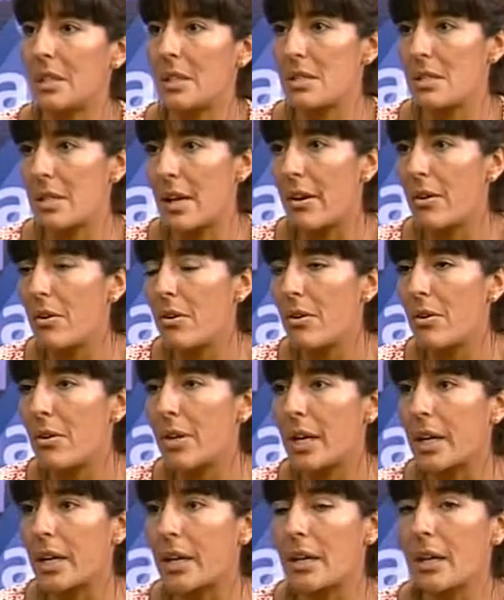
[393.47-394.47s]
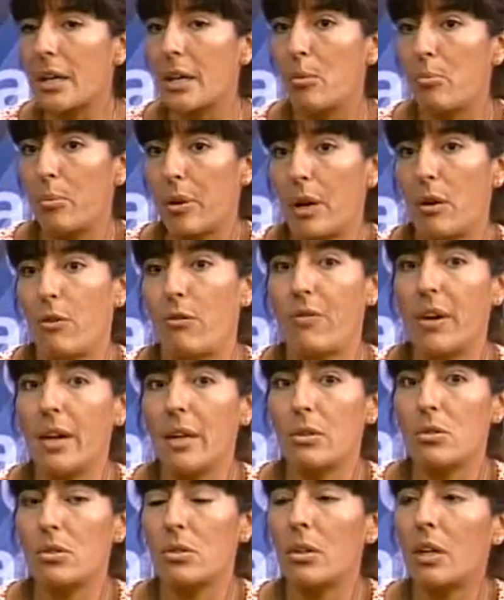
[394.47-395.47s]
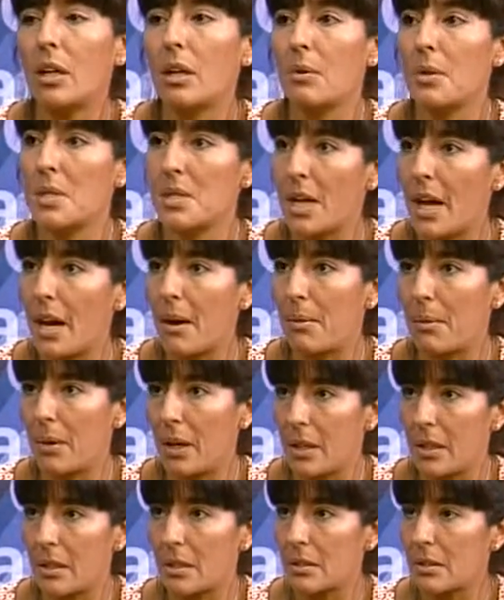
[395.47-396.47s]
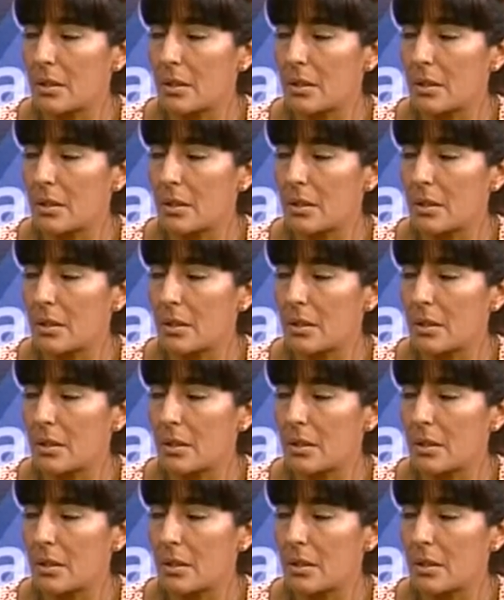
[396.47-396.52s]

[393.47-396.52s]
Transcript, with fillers: dice ahora, pues los fallos son revisables.